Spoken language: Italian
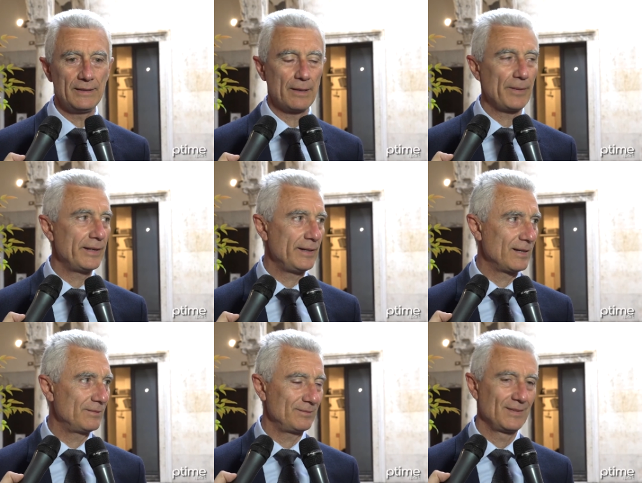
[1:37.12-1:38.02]
in
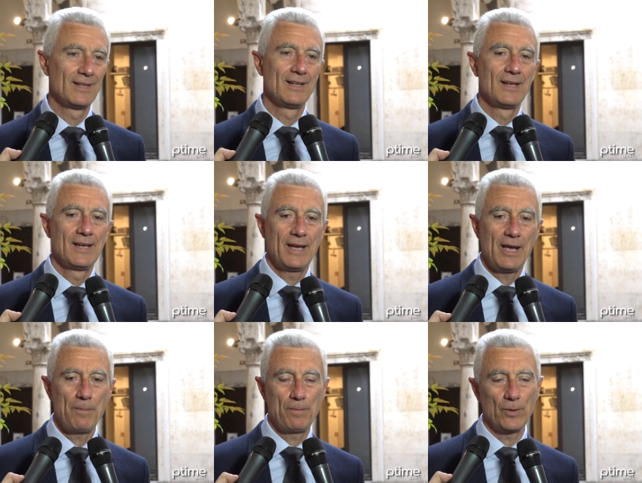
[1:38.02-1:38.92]
America
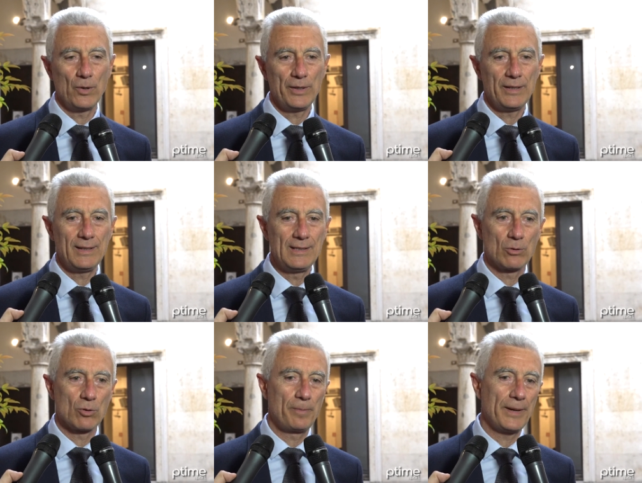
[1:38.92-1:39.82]
e poi gli
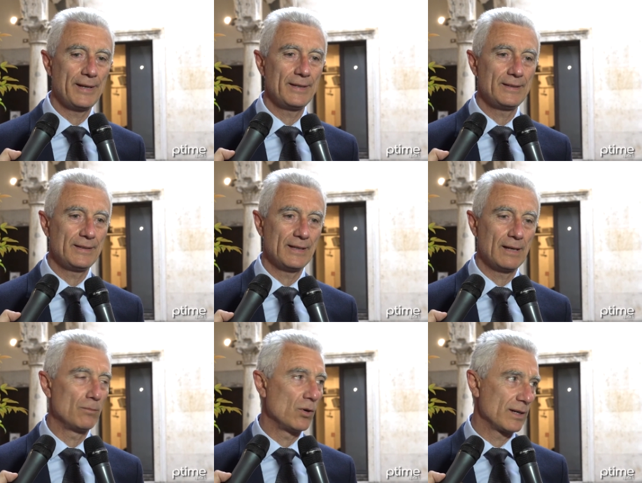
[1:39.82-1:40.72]
europei a
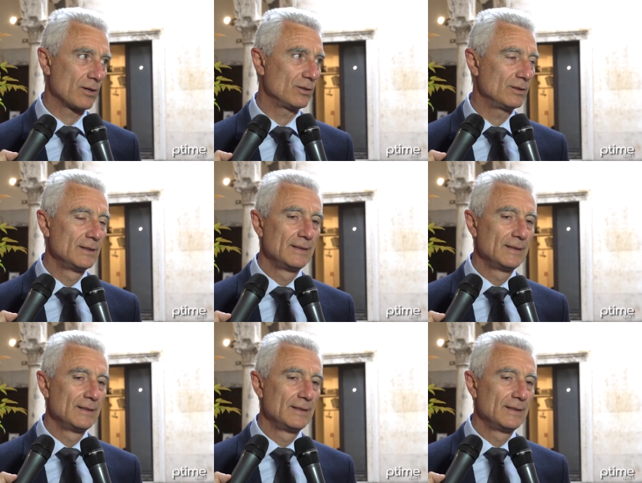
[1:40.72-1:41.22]
Monaco.